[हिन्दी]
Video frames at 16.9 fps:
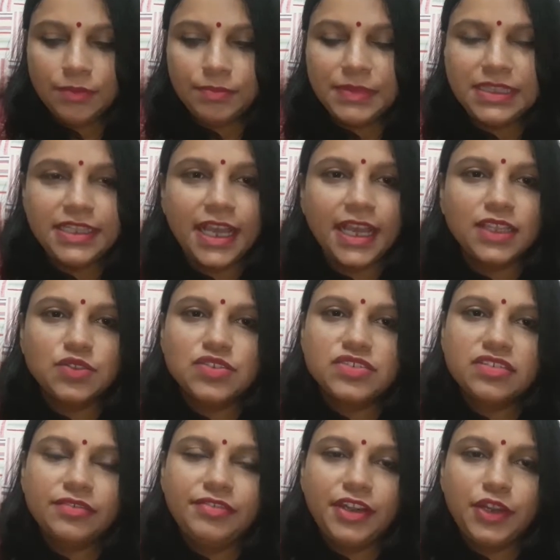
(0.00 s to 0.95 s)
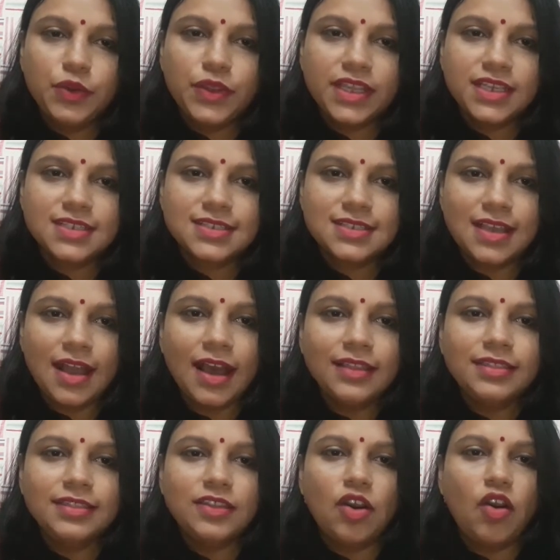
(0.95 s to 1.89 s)
मिलते हैं दूसरी वीडियो के
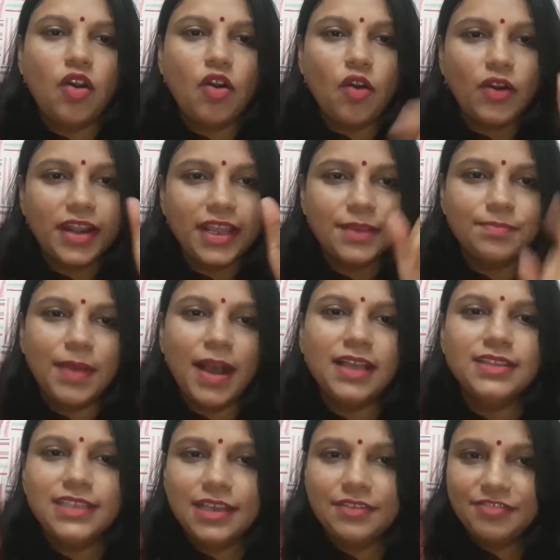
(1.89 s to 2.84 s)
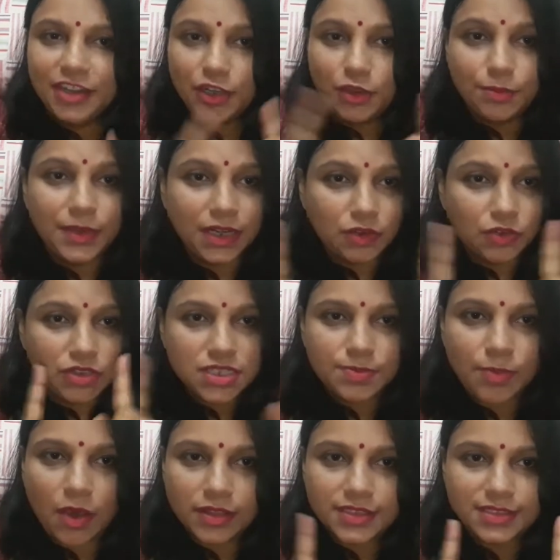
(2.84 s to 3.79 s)
साथ और एक बात ये वीडियो बिल्कुल
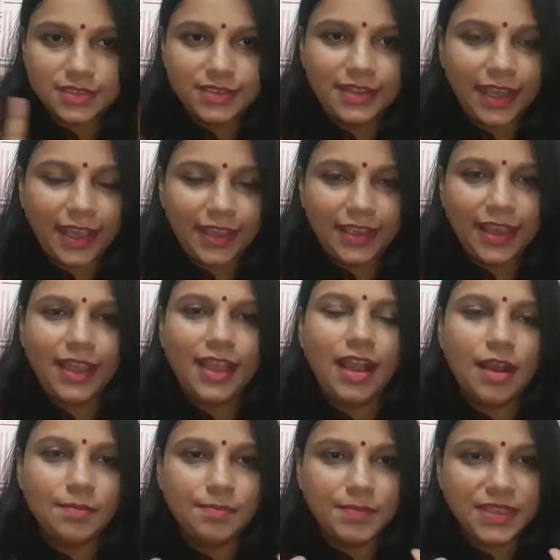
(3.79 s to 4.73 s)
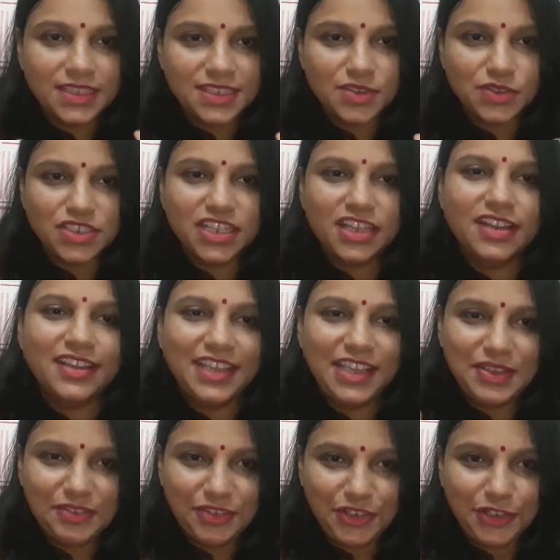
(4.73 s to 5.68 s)
स्पॉन्सर्ड नहीं है आप मत सोचिएगा कि
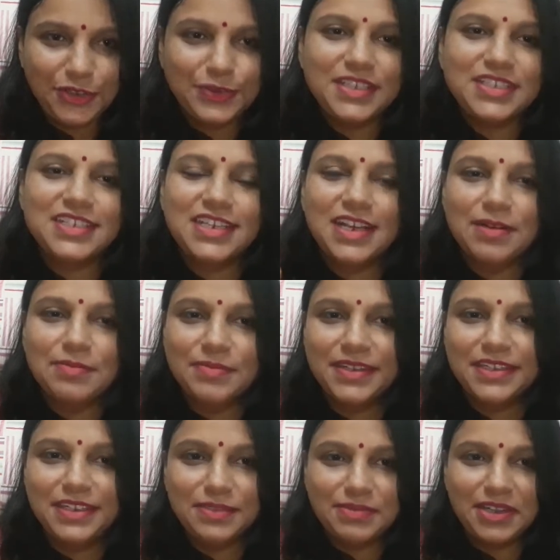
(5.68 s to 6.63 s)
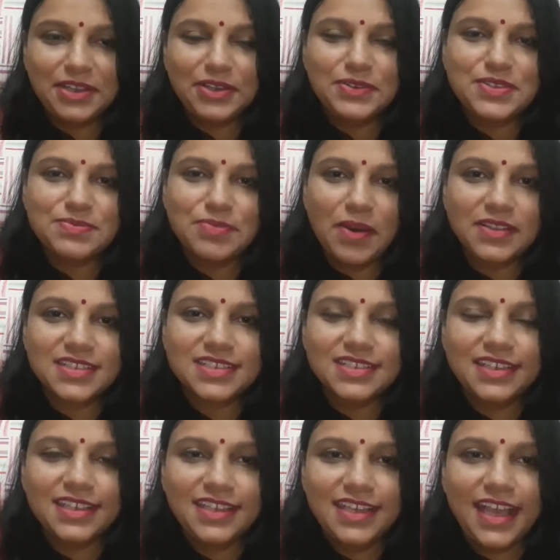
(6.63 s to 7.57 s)
ये वीडियो किसी कंपनी ने मेरे को स्पॉन्सर
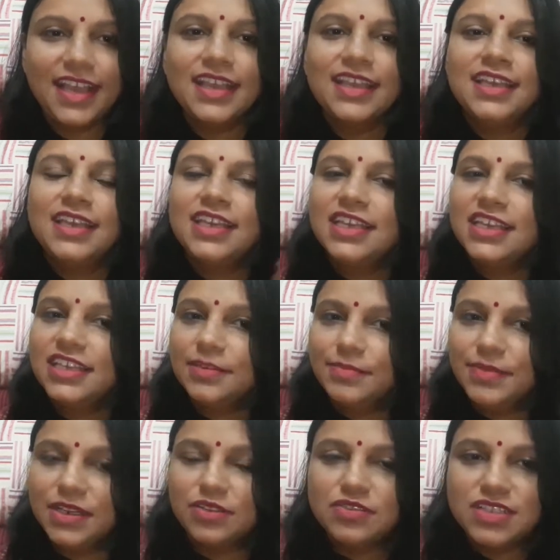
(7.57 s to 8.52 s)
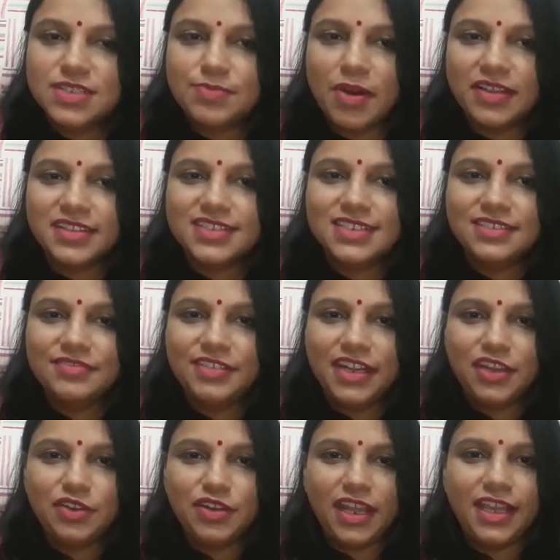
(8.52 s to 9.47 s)
की है ये बिल्कुल स्पॉन्सर्ड
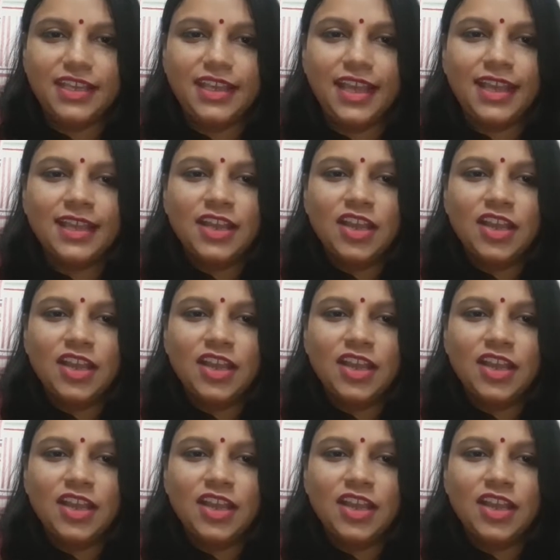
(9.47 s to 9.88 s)
वीडियो नहीं है